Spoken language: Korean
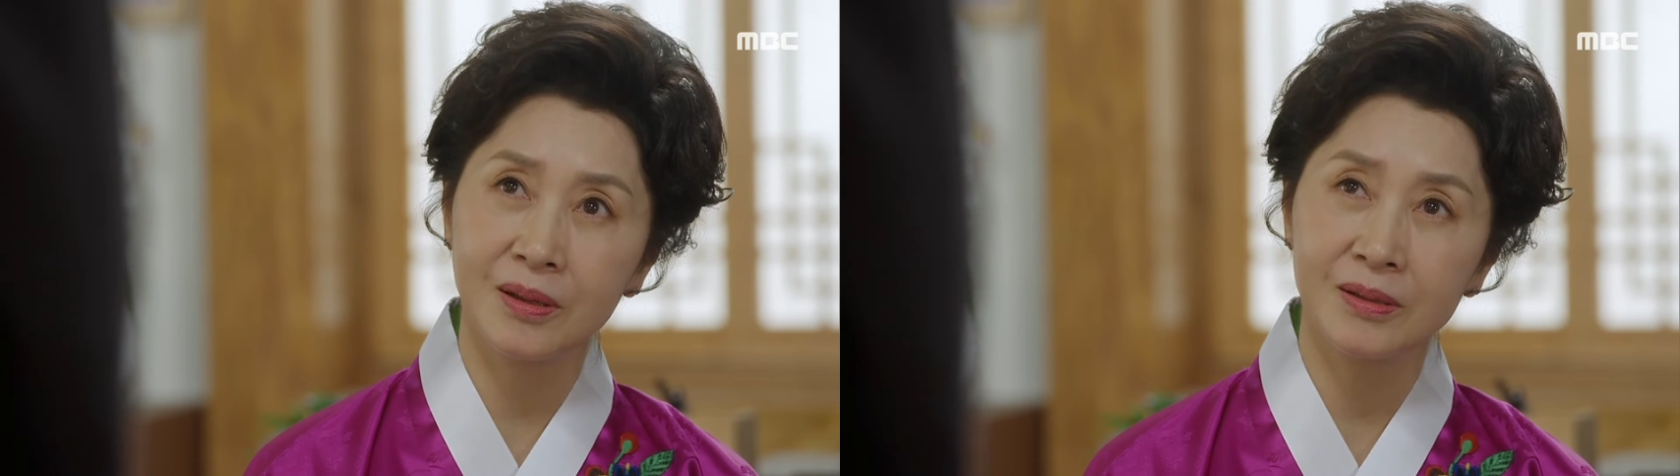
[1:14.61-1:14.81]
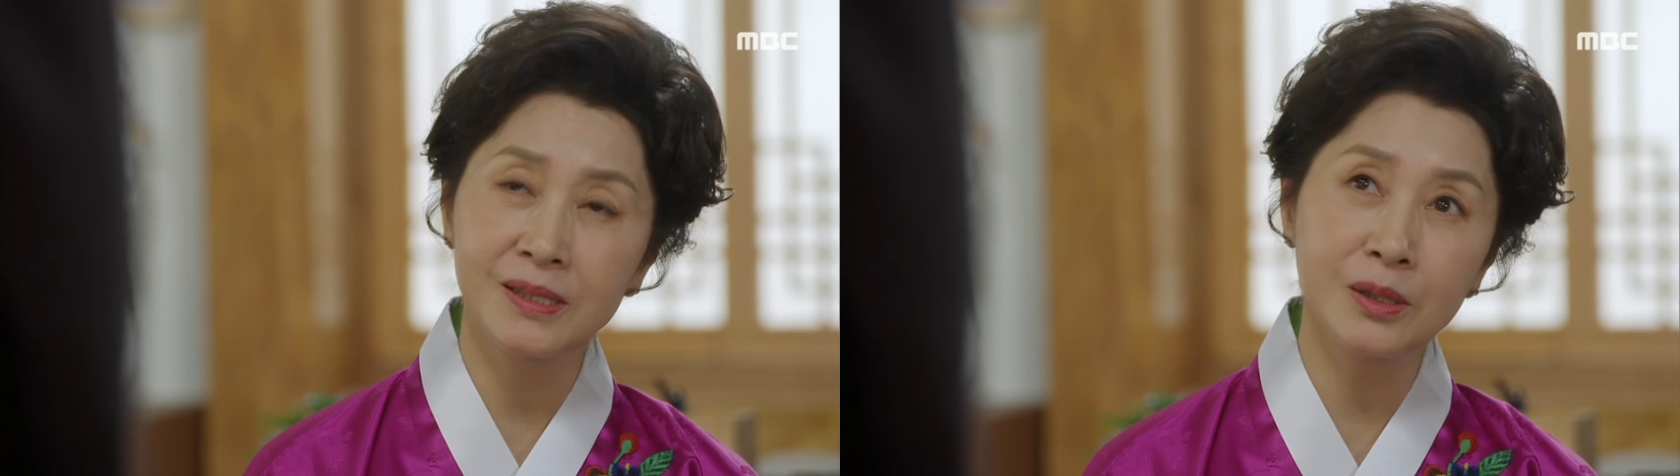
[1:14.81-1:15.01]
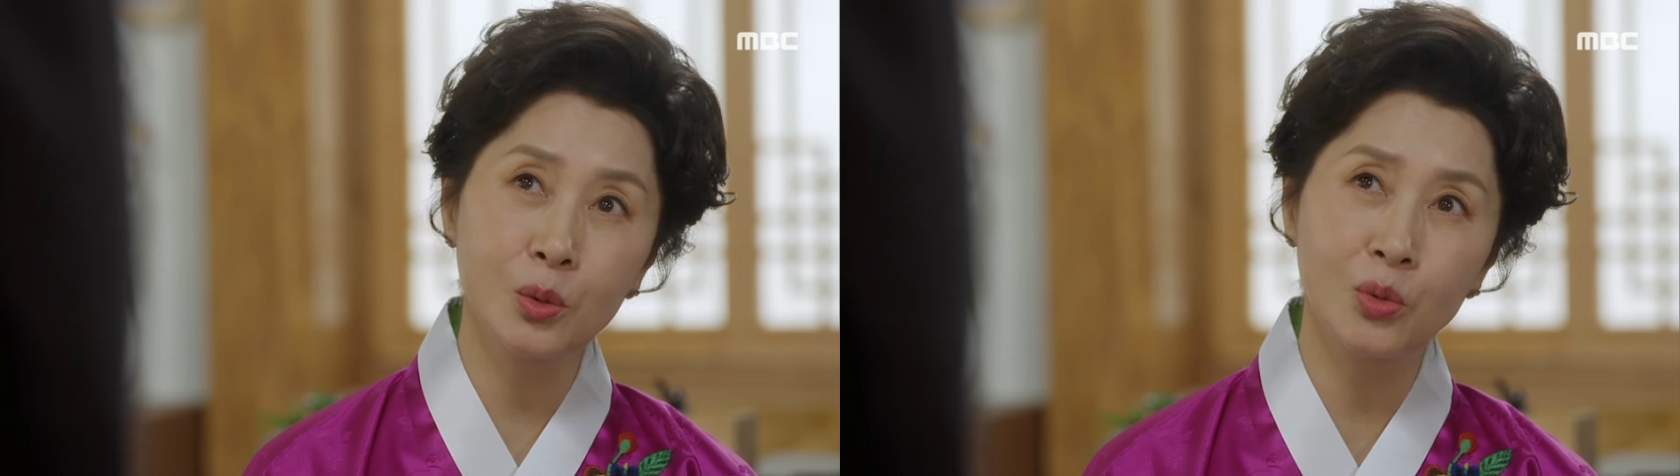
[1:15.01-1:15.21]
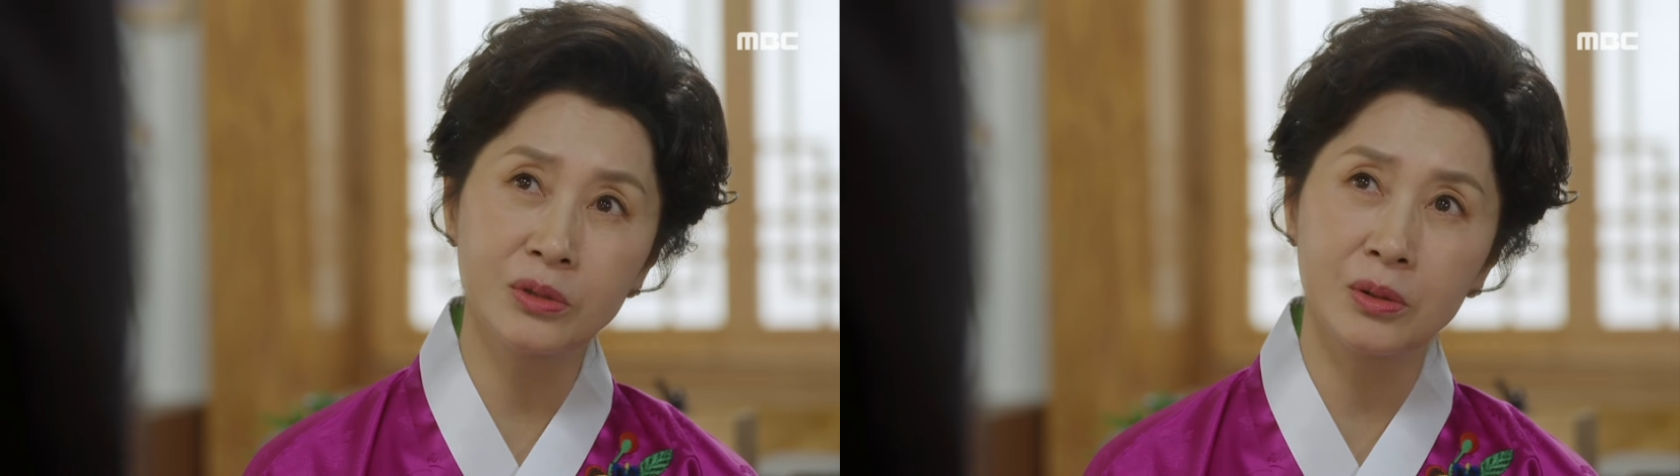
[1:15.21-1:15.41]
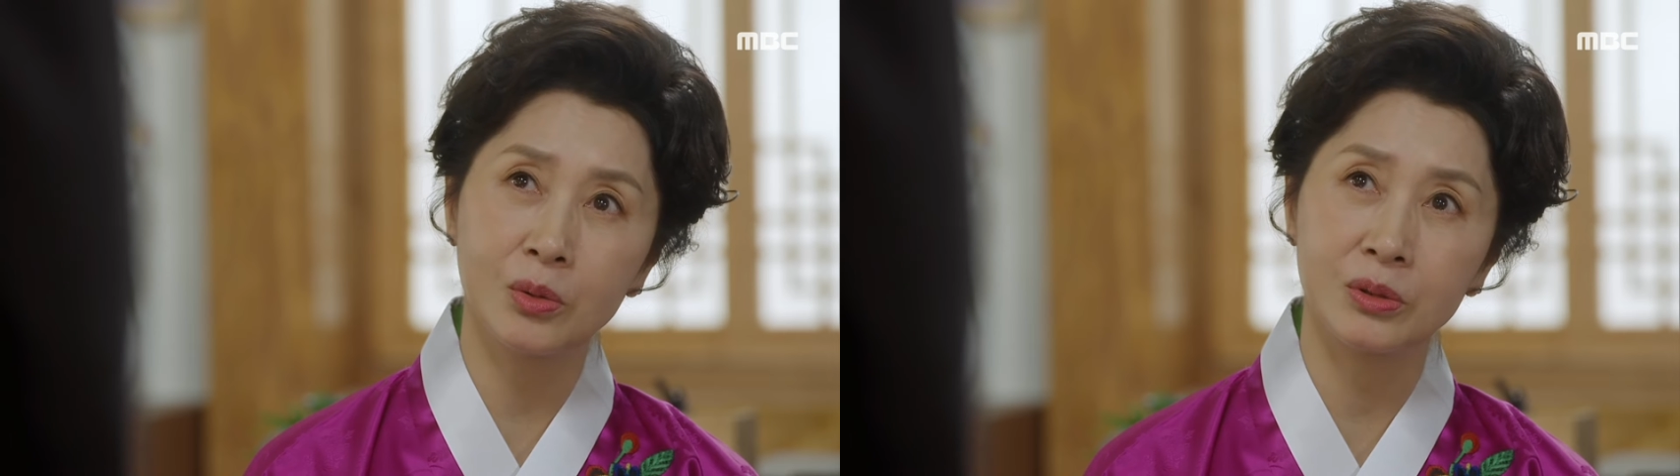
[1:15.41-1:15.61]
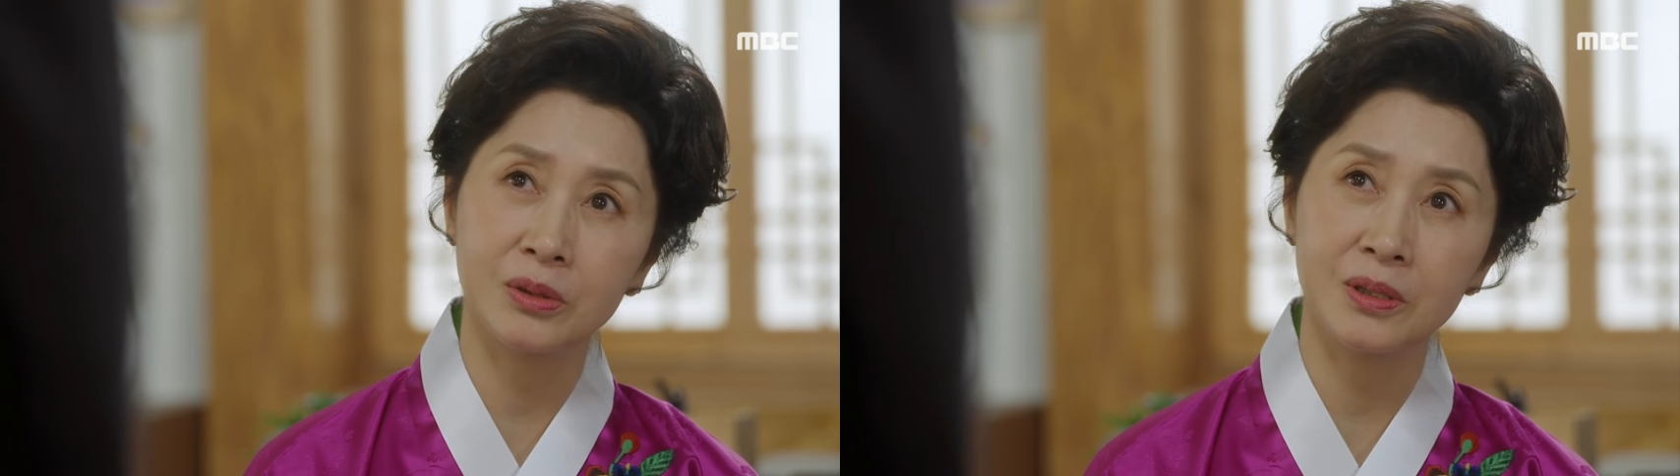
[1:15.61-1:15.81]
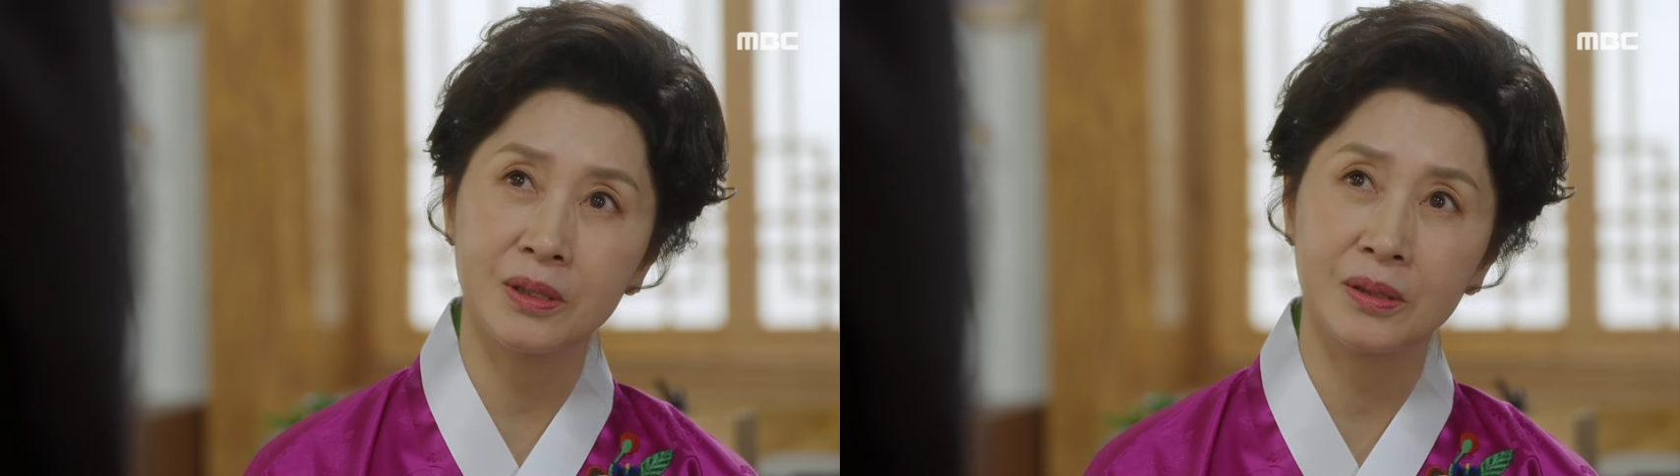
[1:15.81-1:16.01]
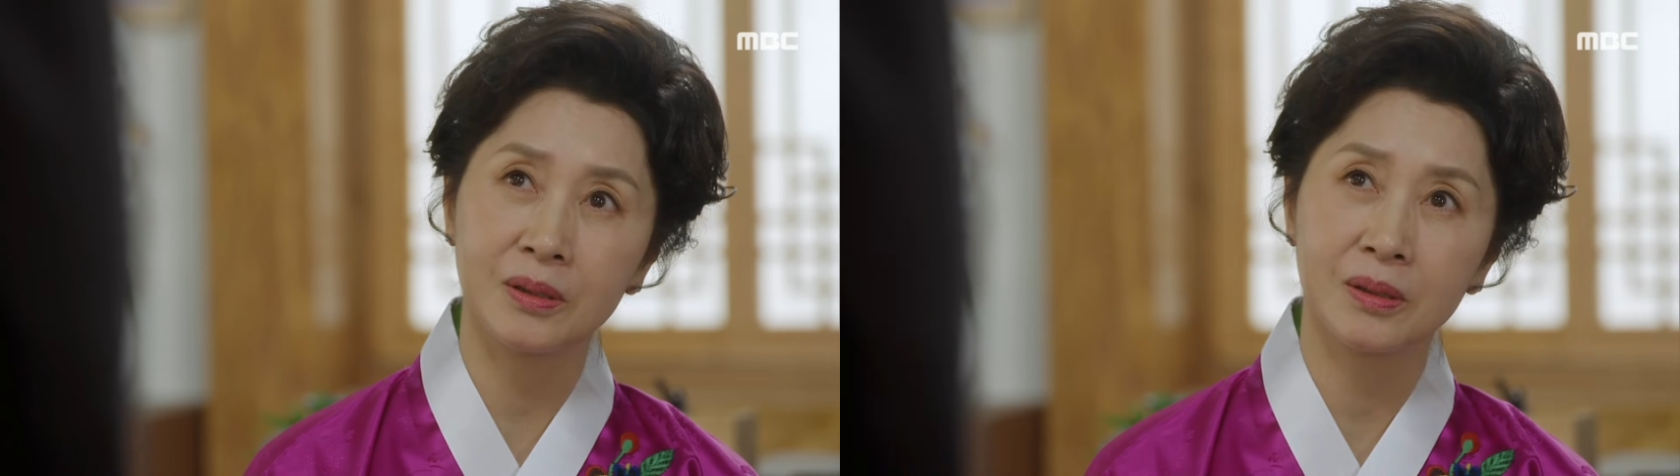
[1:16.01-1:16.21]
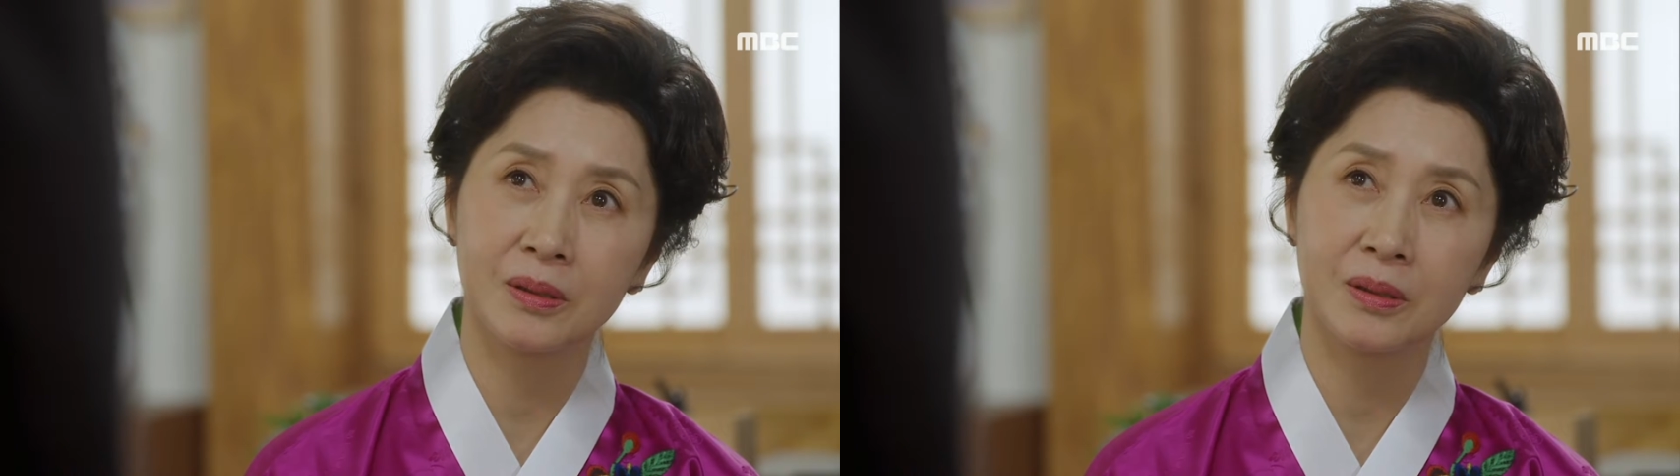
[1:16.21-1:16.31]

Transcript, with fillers: 세상에 공짜가 어딨니?